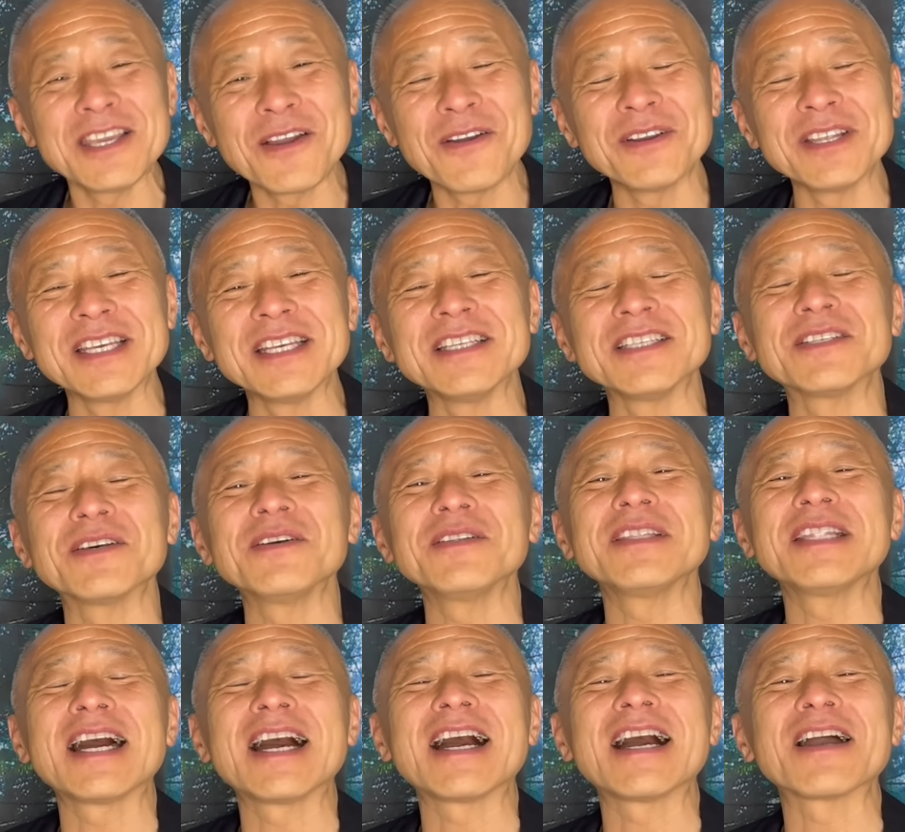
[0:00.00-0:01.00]
よりそん
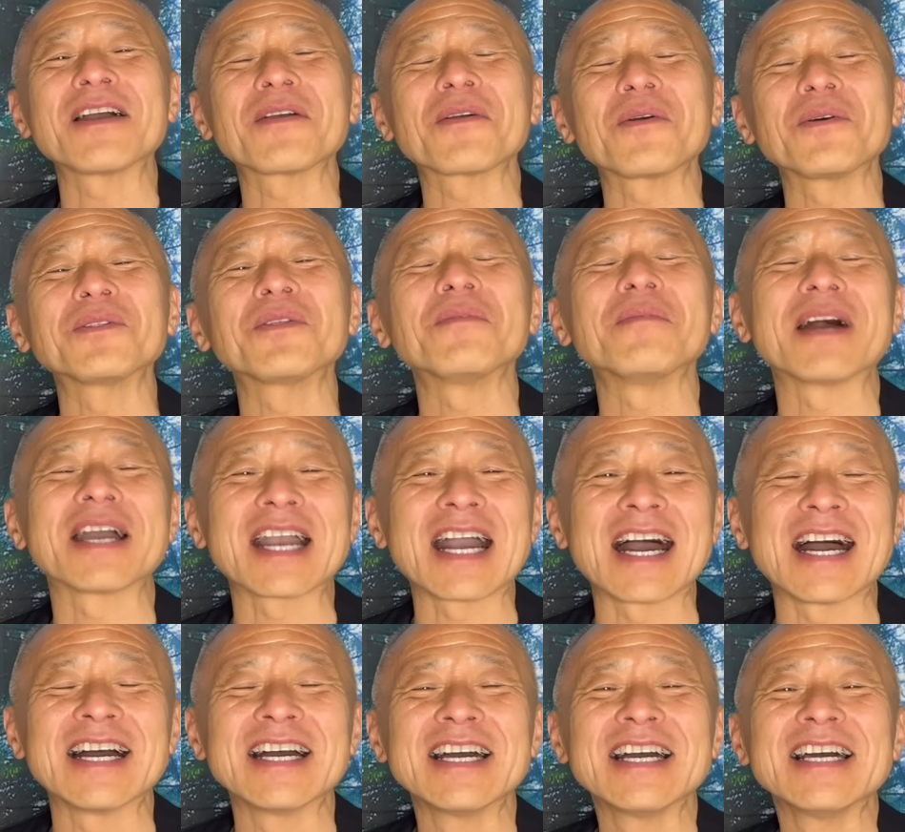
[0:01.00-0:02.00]
な言葉
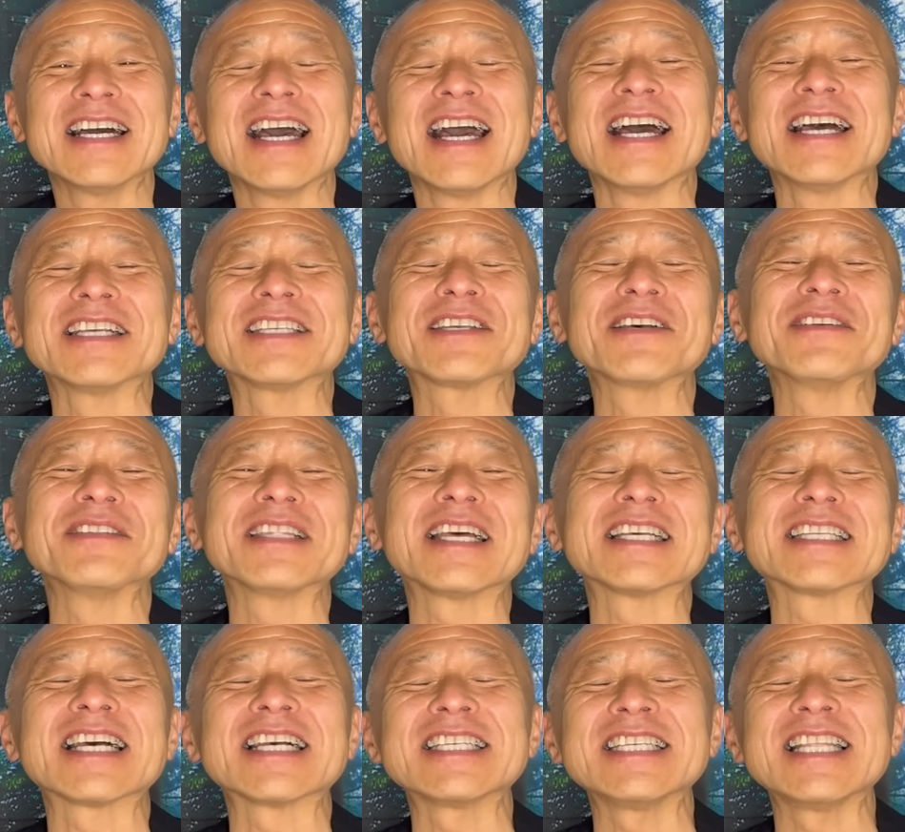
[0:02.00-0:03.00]
が、えー、そんな
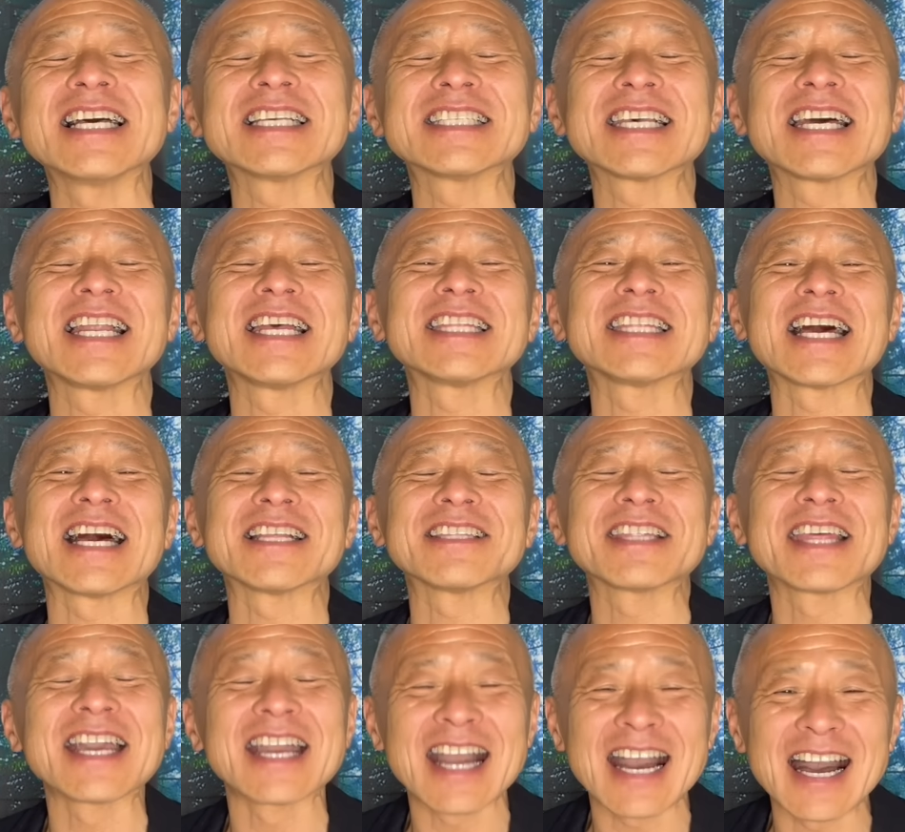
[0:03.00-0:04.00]
差し出された
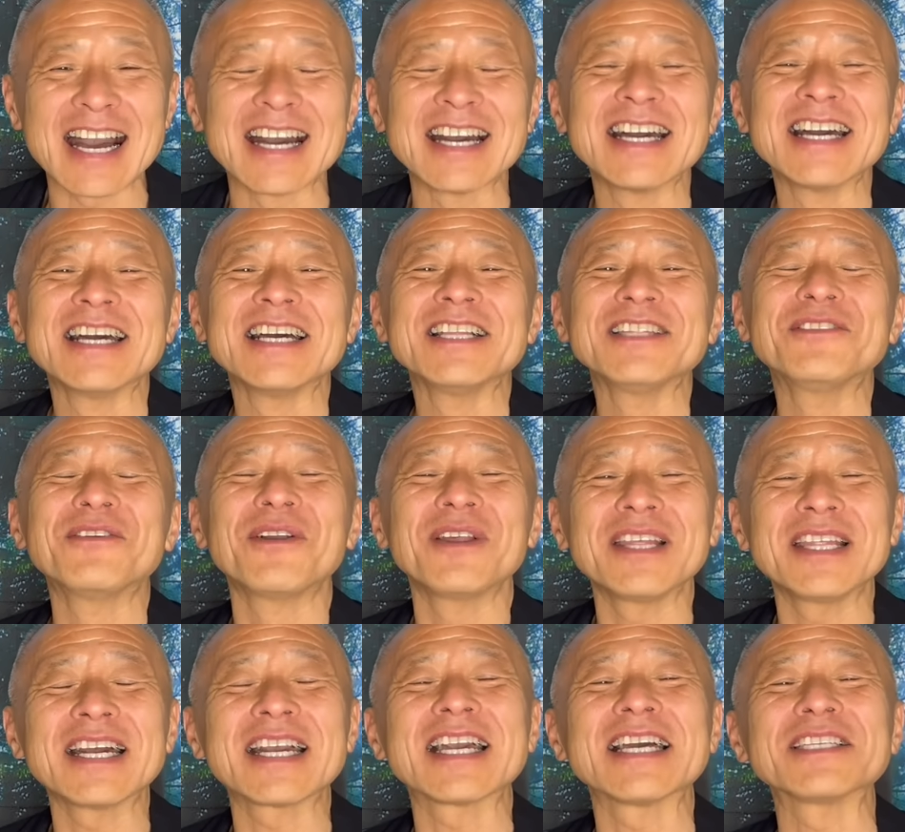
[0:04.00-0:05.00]
手が、どれ
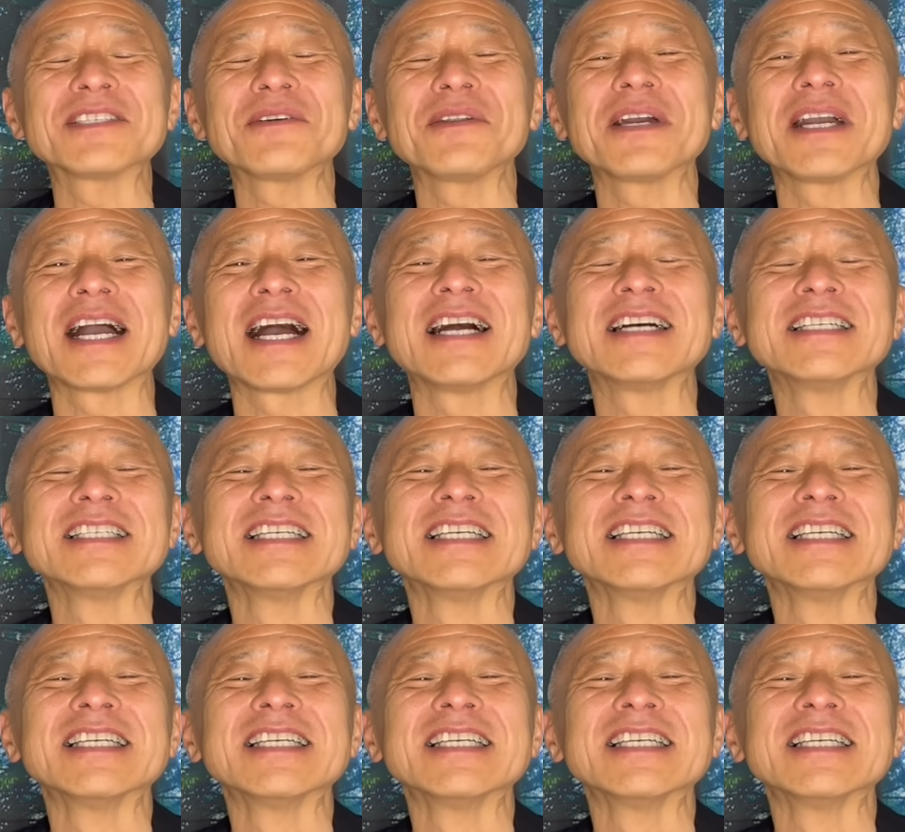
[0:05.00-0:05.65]
だけそれが、